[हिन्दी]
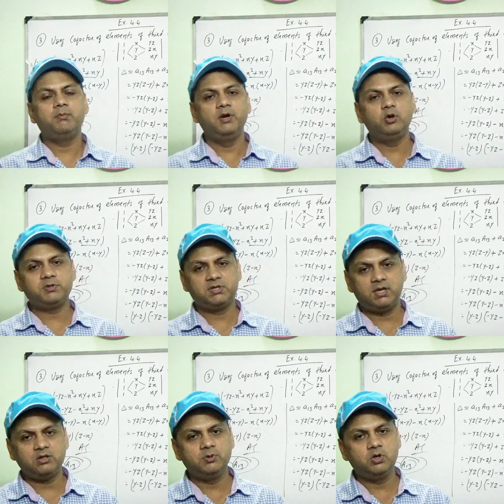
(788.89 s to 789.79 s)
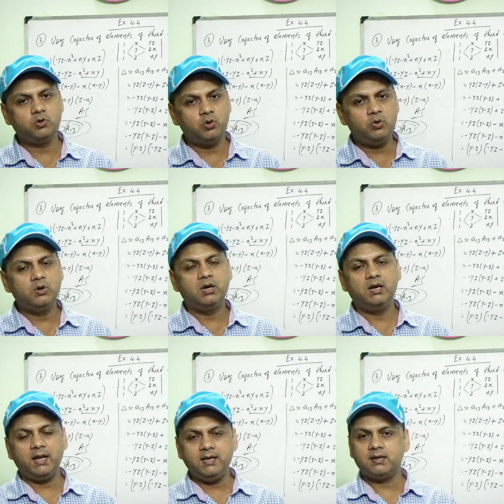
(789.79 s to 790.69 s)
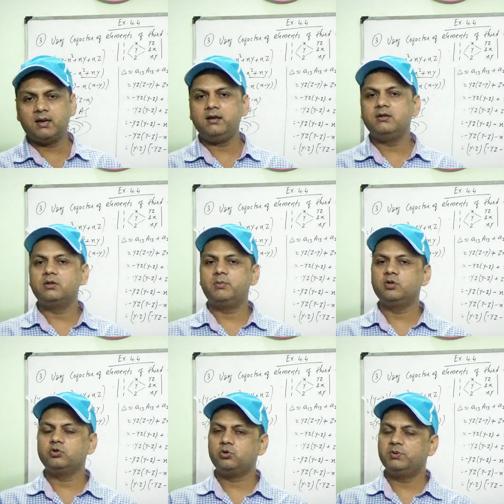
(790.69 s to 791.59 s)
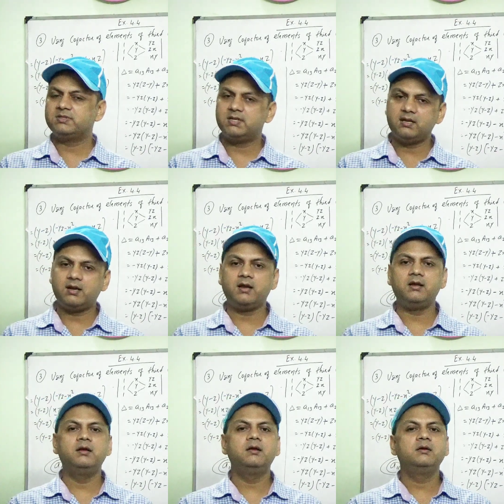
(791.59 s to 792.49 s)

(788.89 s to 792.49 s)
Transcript: वीडियो पसंद आए तो वीडियो को लाइक करें अपने दोस्तों में शेयर करें